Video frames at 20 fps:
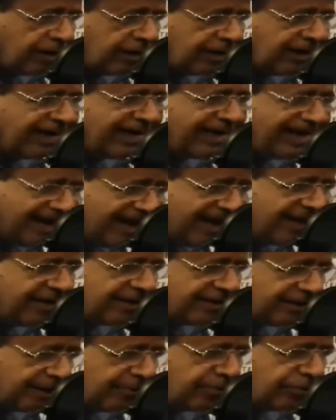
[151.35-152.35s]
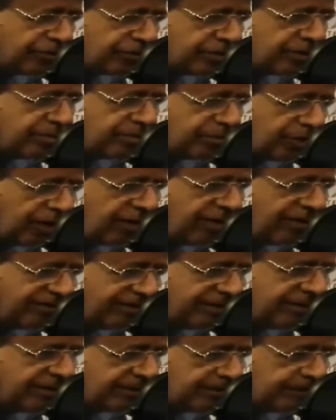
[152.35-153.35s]
Rien n'est impossible dans la
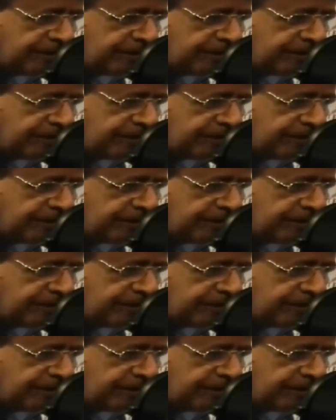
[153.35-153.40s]
vie.